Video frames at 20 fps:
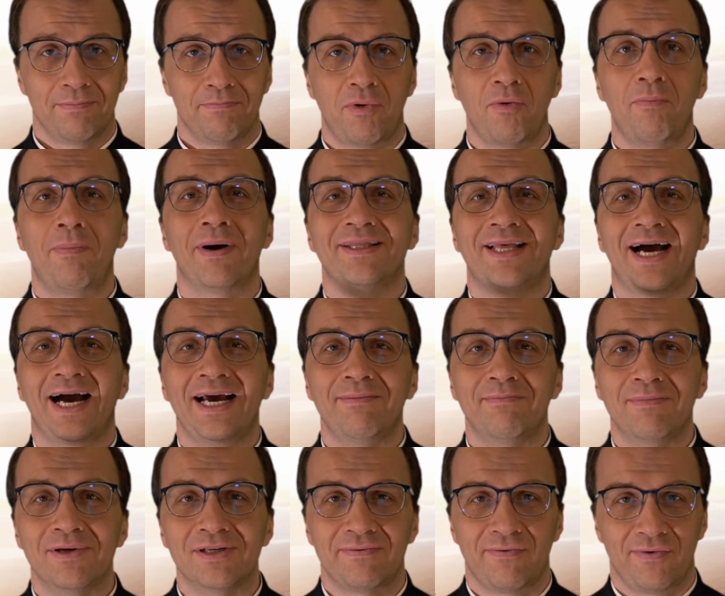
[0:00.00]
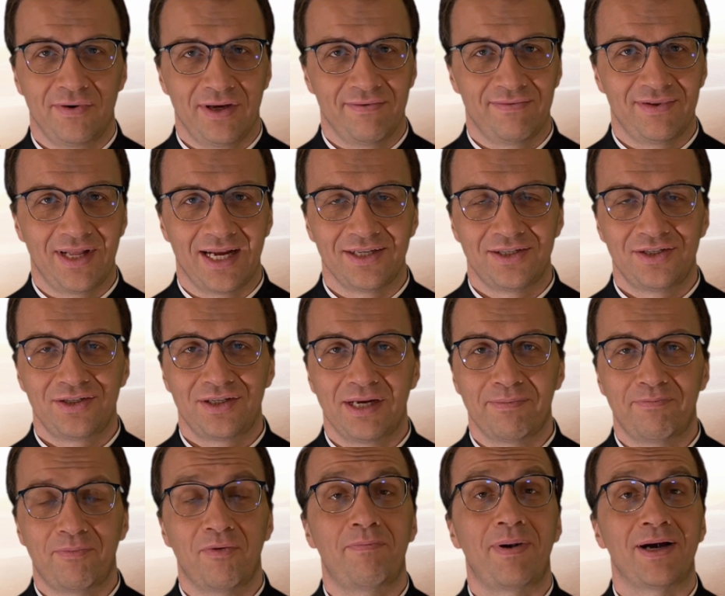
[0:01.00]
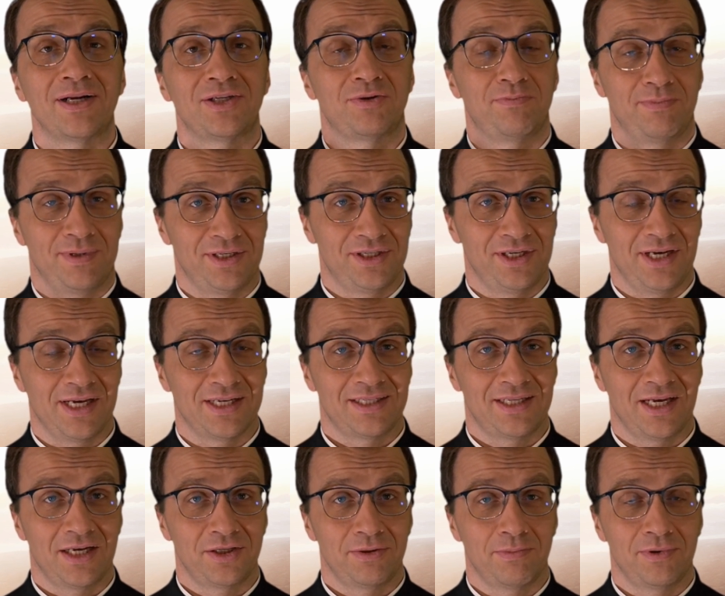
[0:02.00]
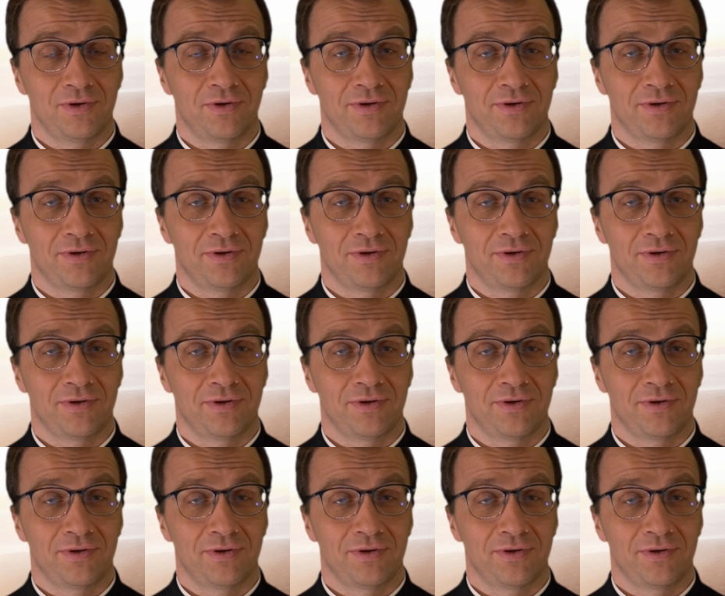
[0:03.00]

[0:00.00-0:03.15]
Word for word: Pobadajmy swoje wnętrze, popatrzmy, gdzie jesteśmy.